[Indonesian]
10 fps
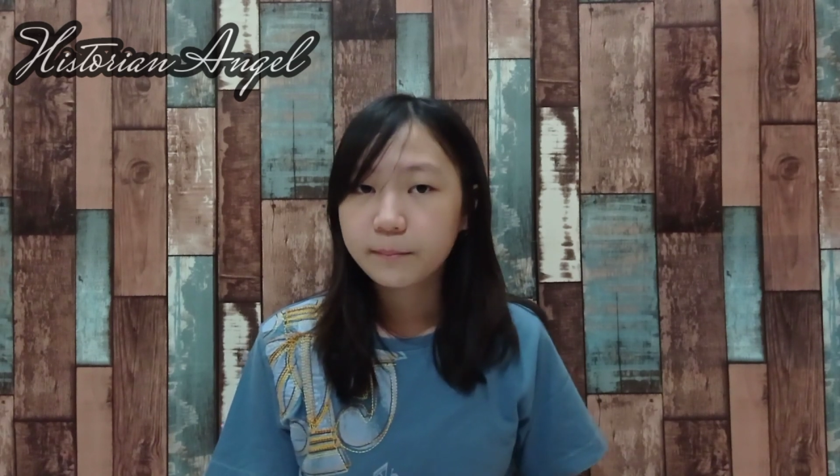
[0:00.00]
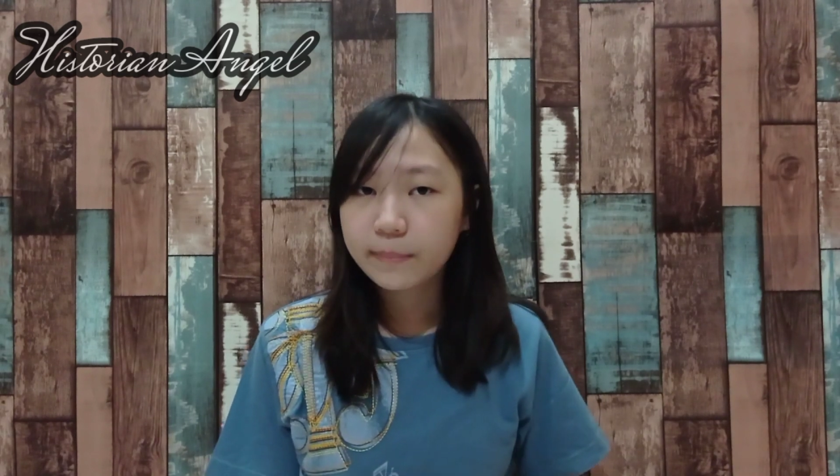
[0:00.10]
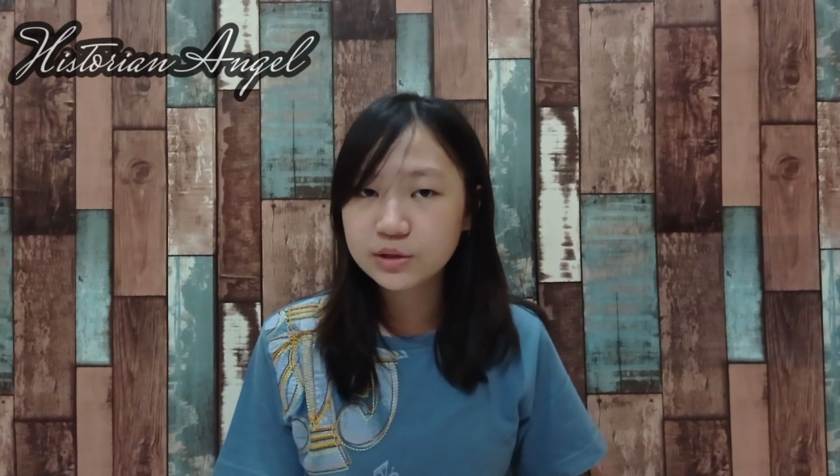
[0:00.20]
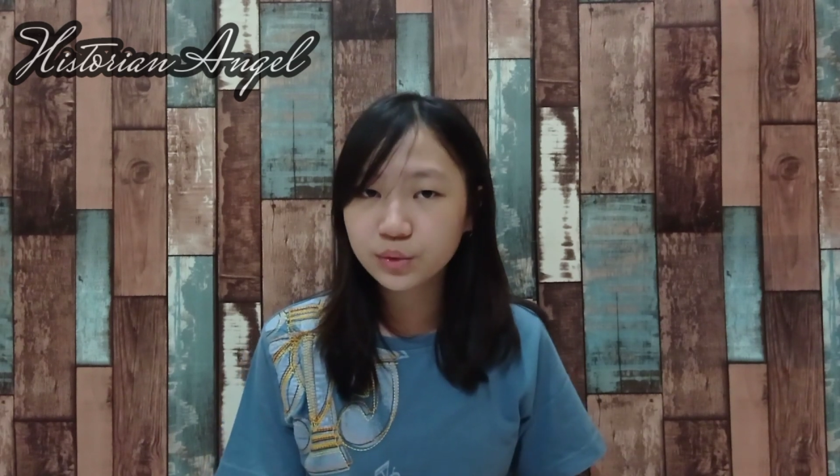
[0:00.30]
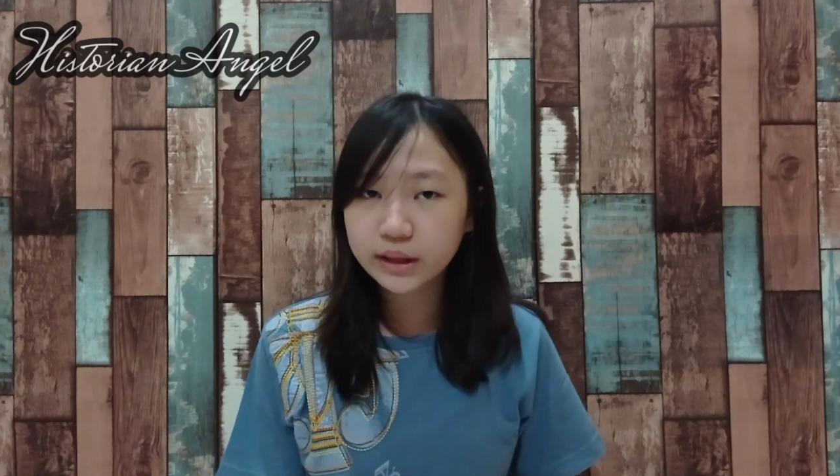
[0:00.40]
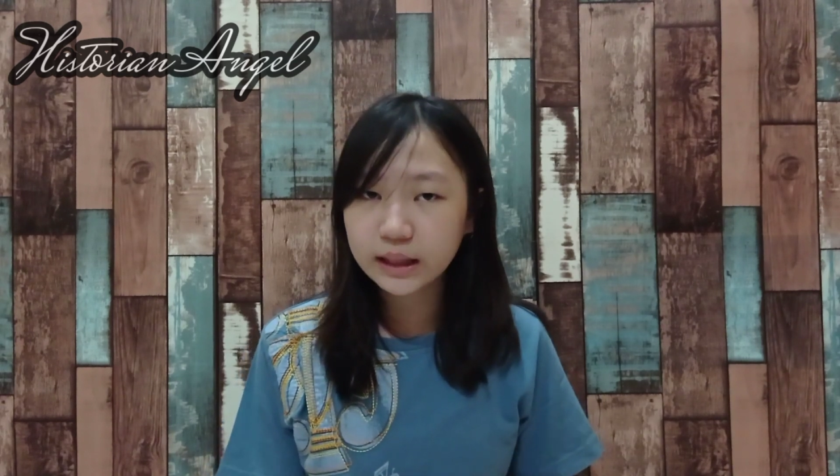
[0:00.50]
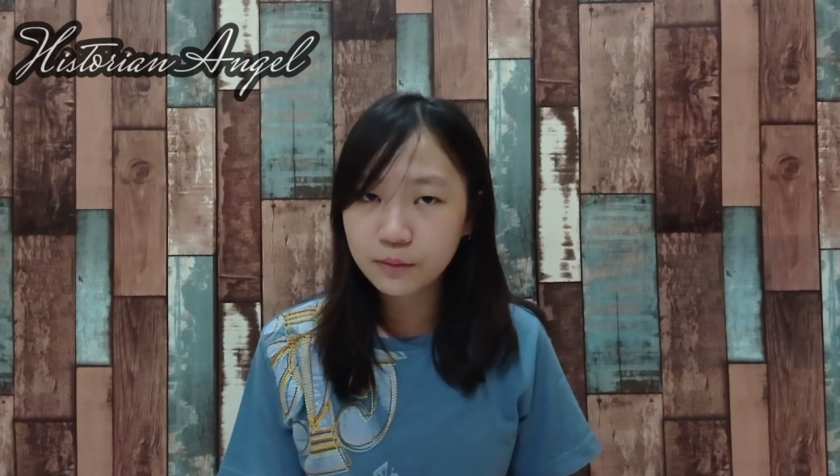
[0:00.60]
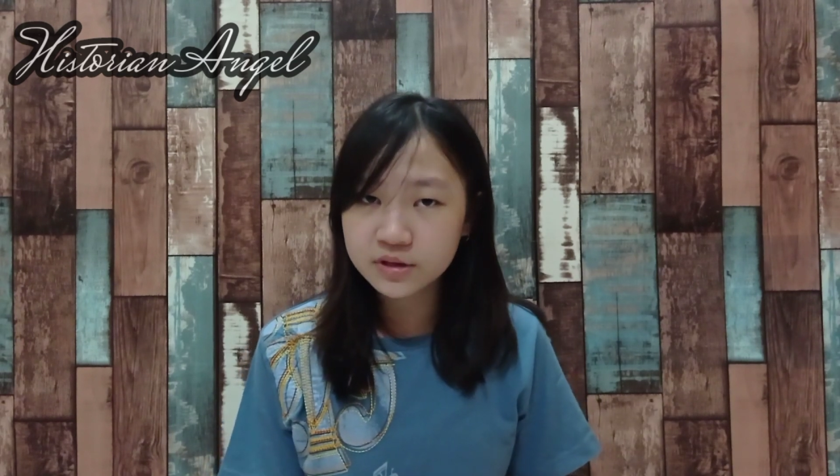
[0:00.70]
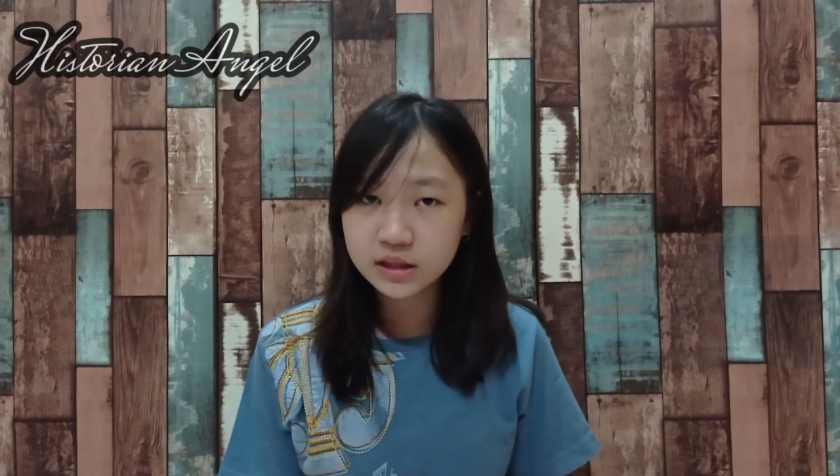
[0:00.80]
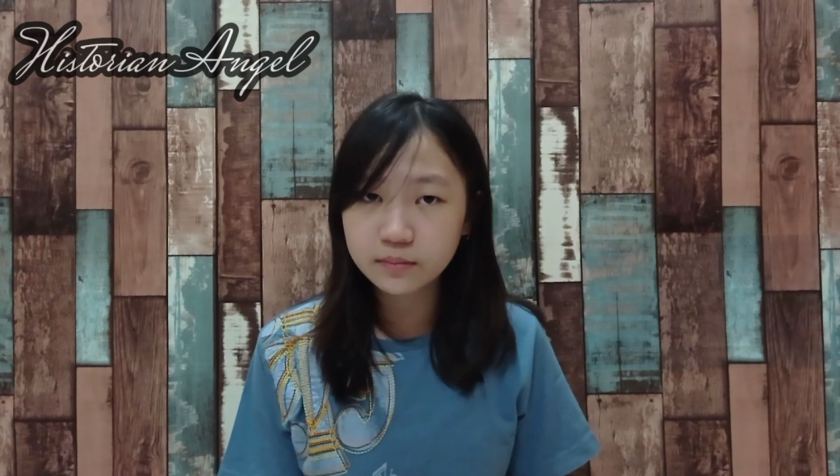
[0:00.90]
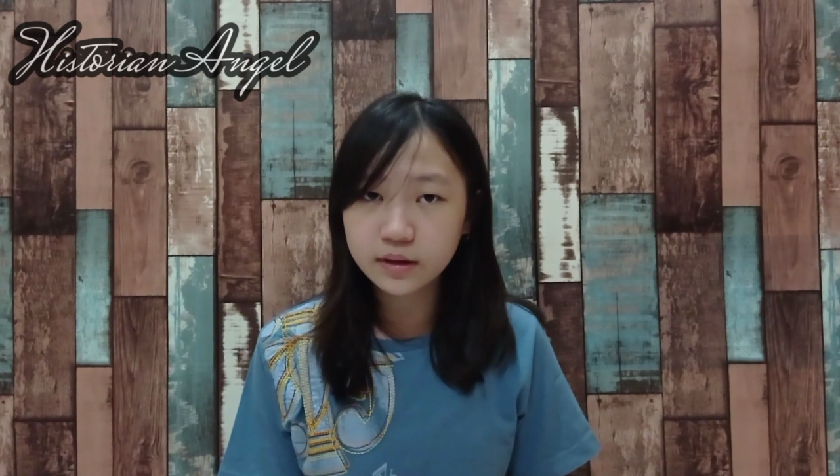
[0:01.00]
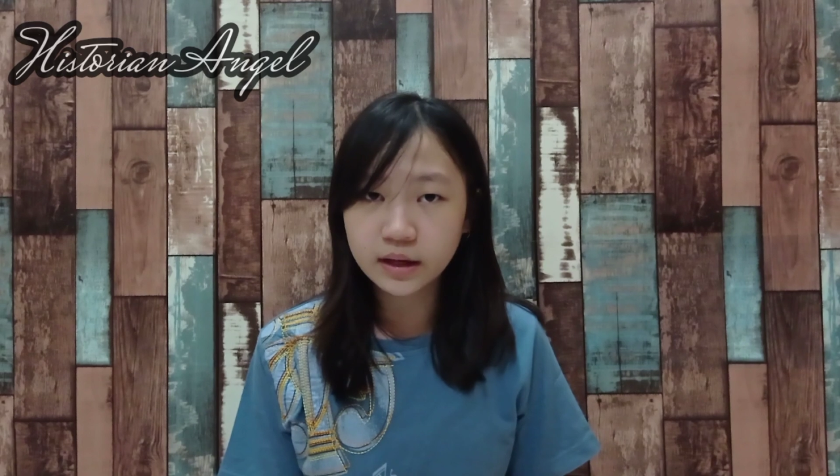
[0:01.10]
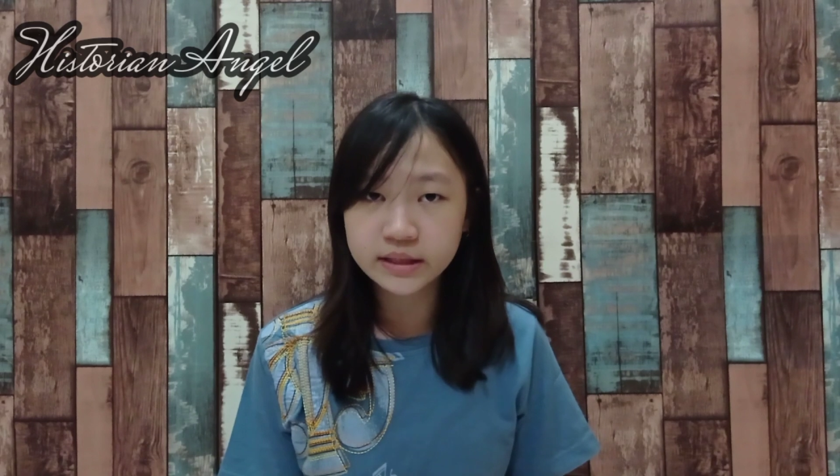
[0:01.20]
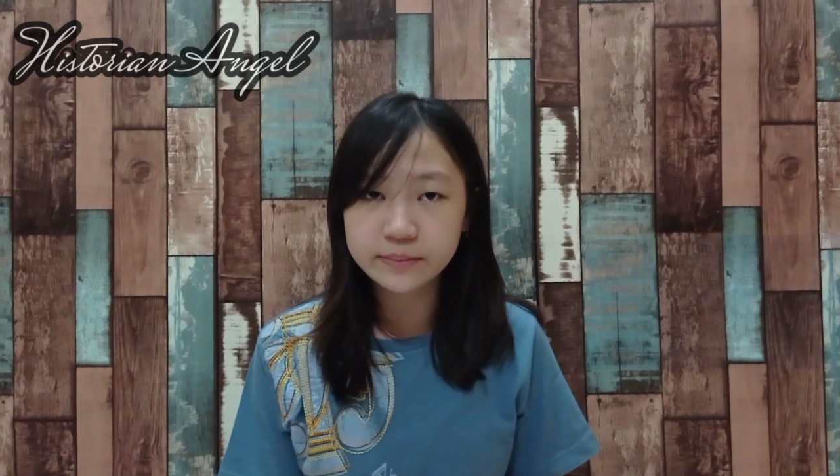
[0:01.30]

pasukan Temujin berhasil